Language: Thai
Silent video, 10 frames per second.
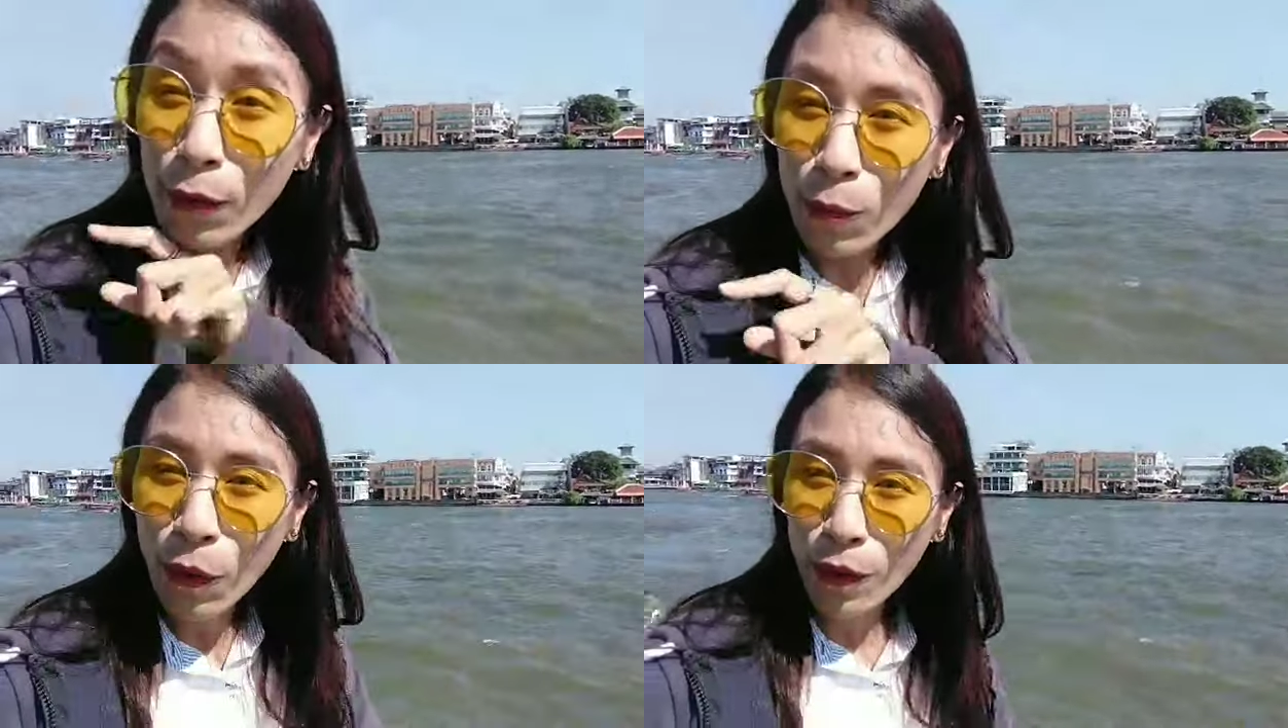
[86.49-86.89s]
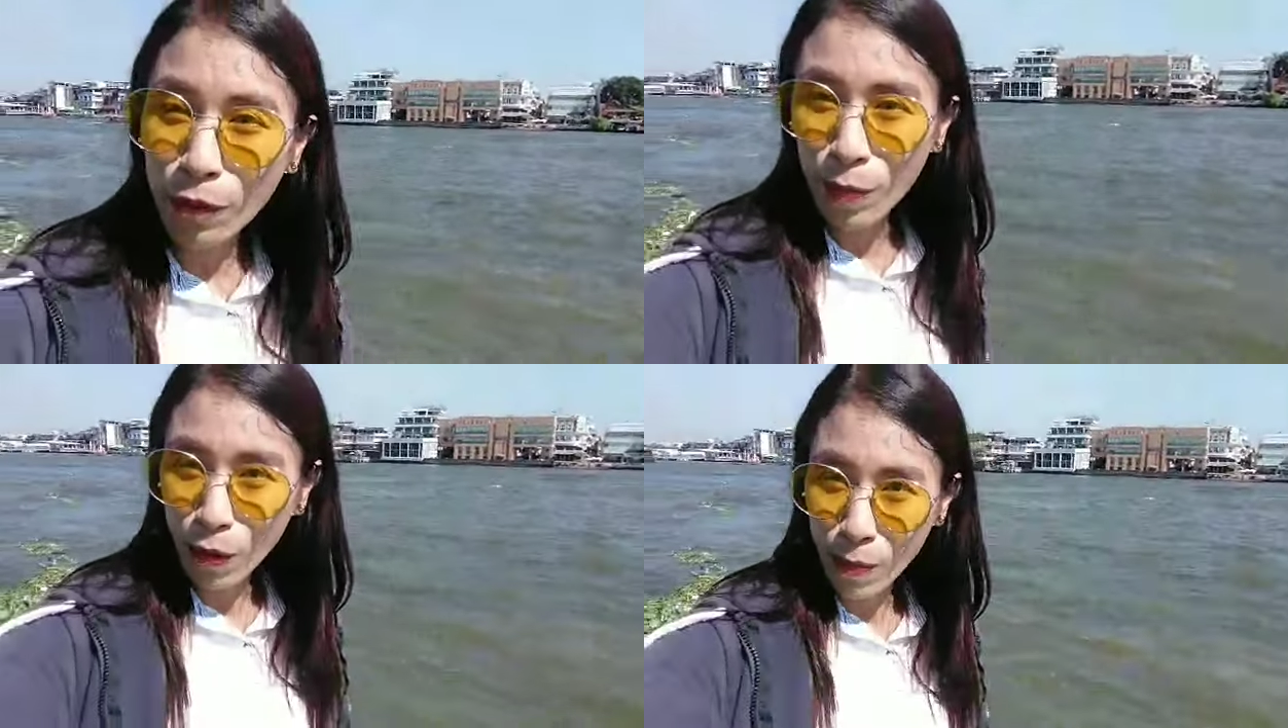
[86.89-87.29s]
ตุพน
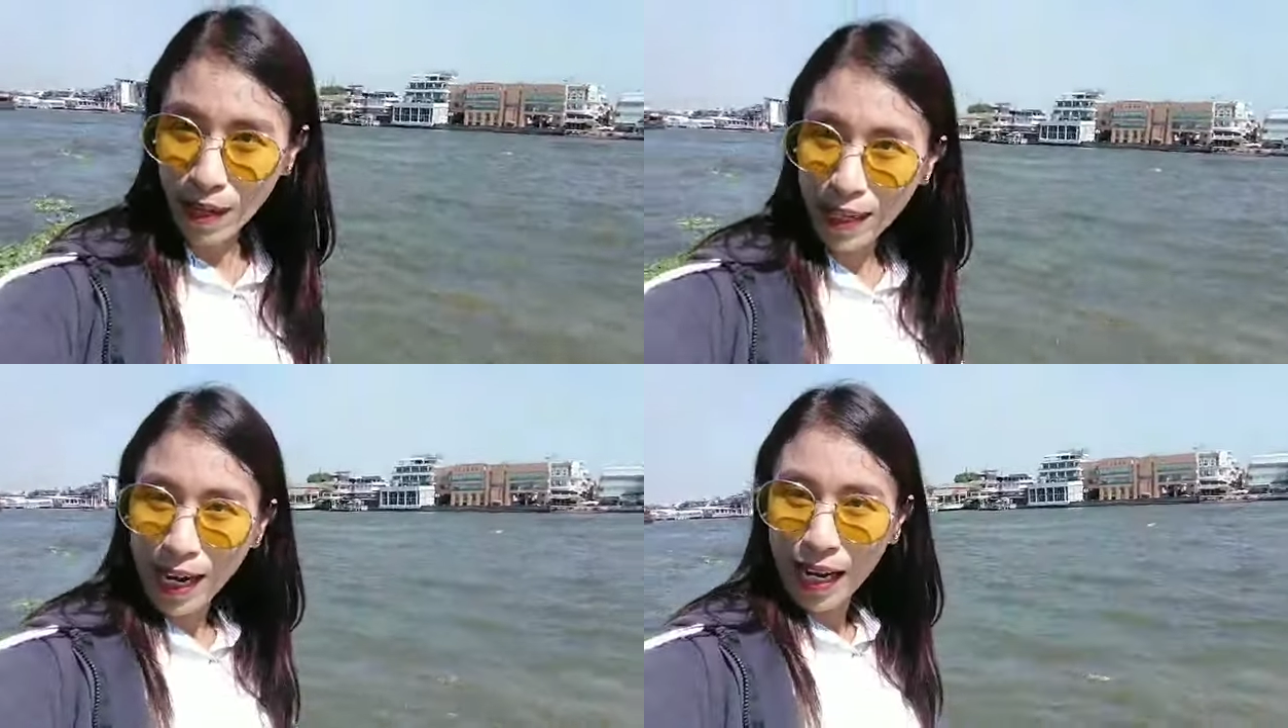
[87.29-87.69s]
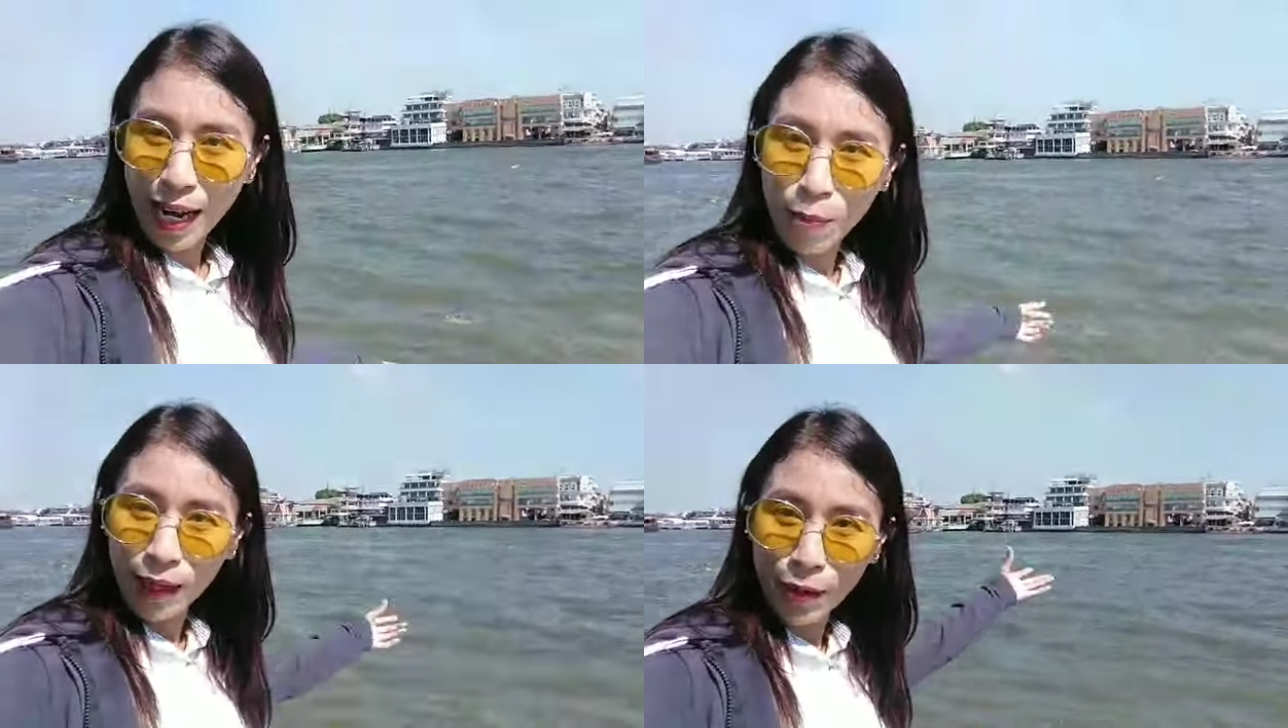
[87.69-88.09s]
วิมลมังคลา
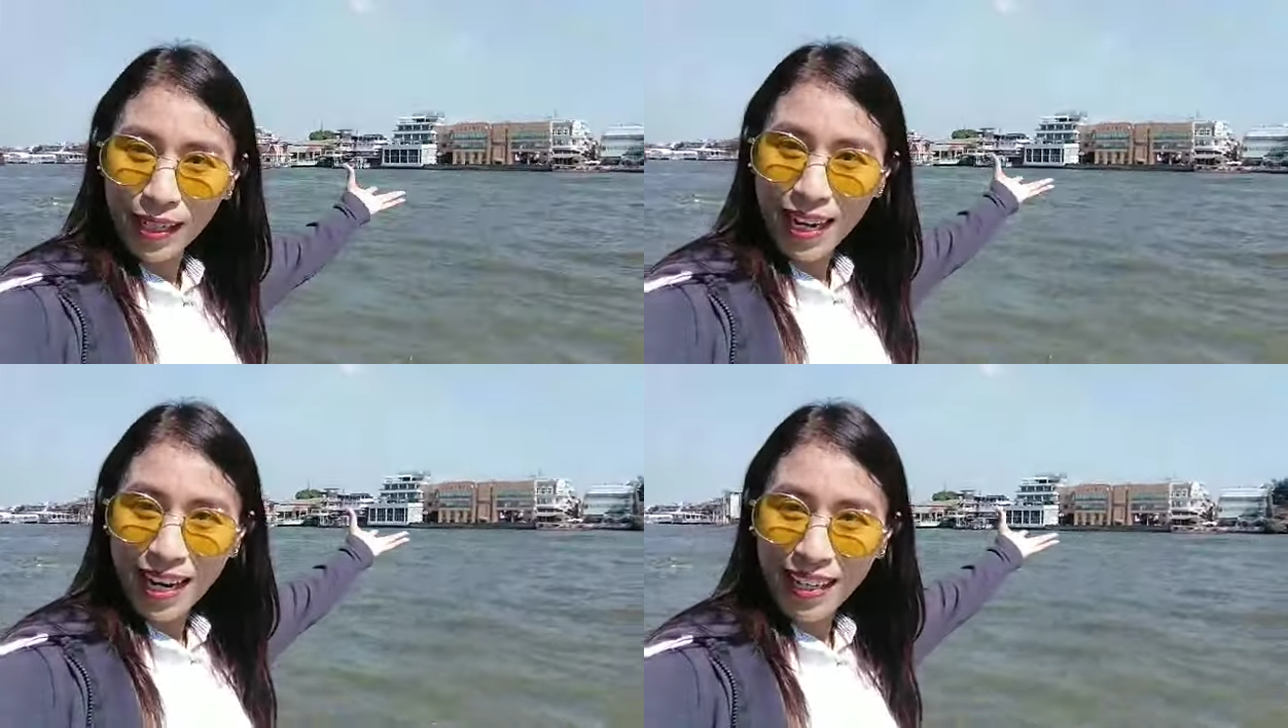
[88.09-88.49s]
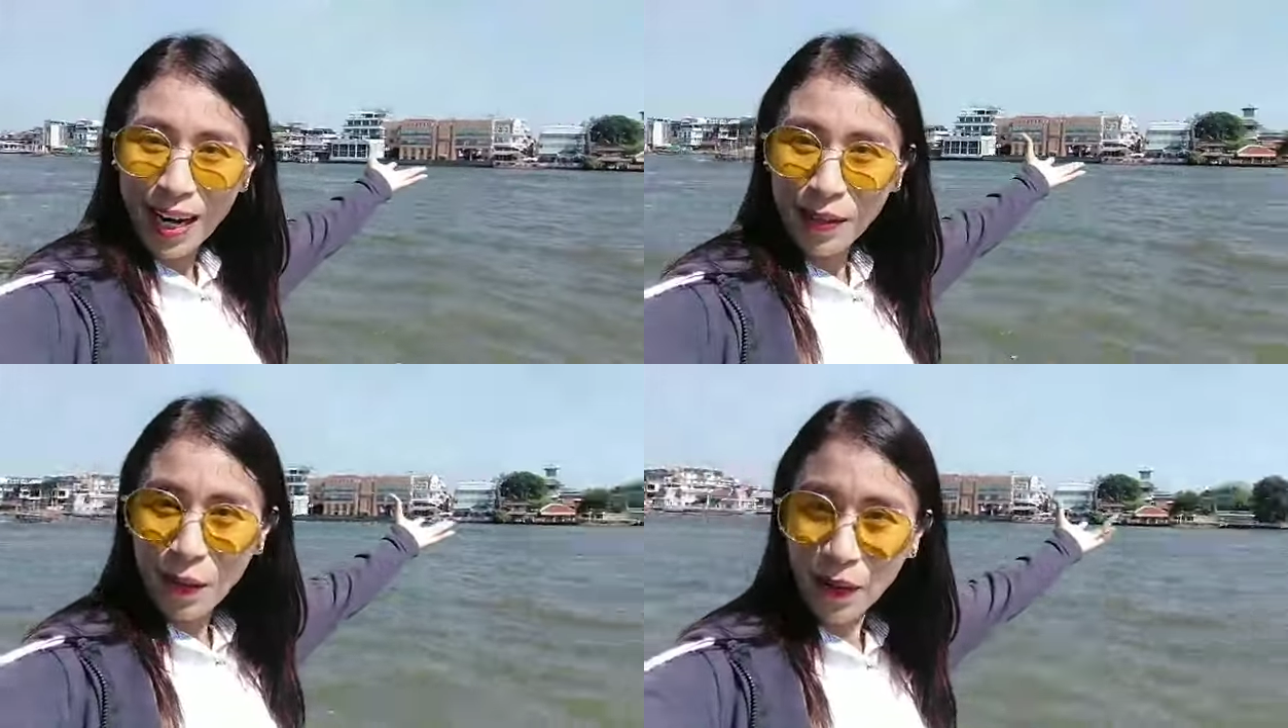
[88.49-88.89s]
รามเรานั่นเองนะ
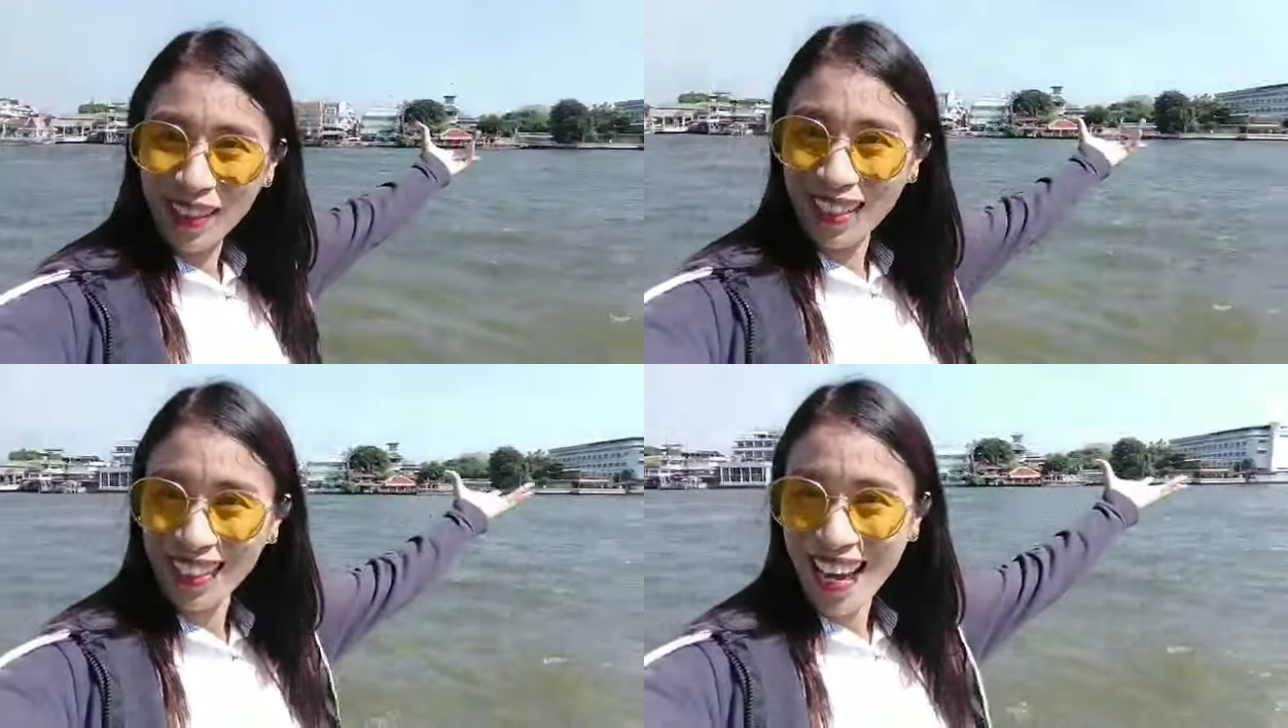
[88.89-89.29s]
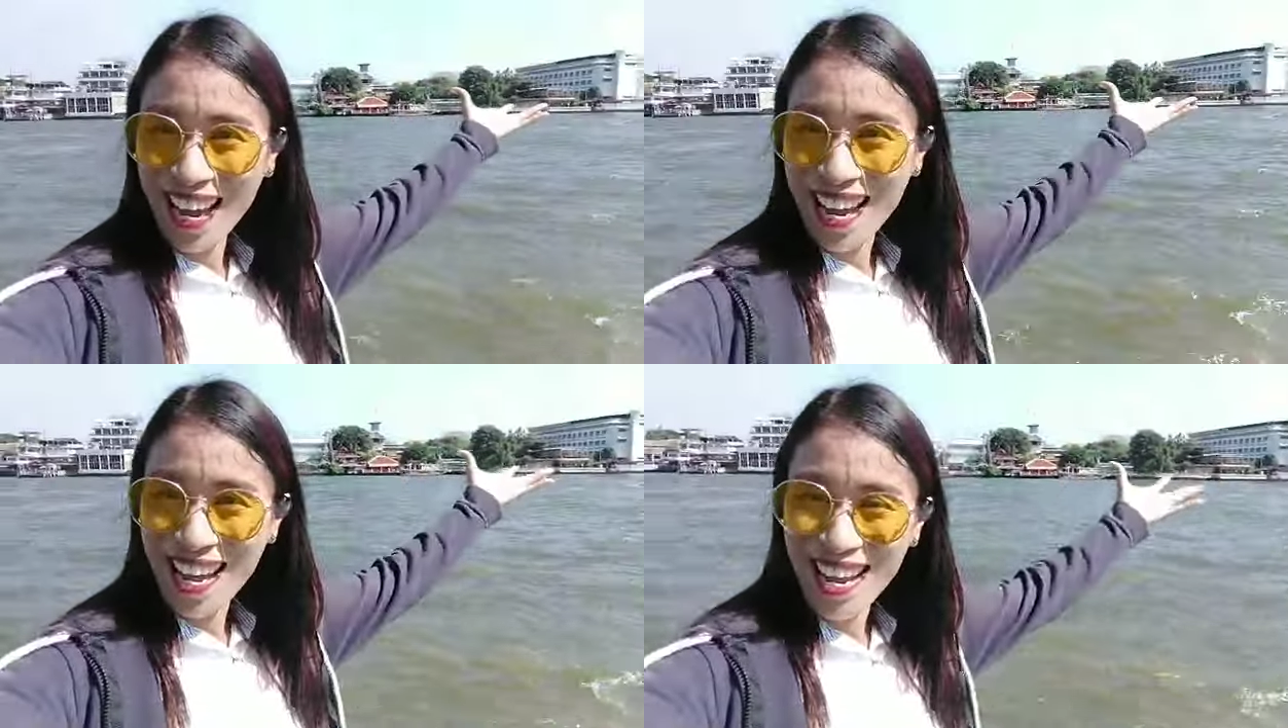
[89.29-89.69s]
คะทุกคนเย้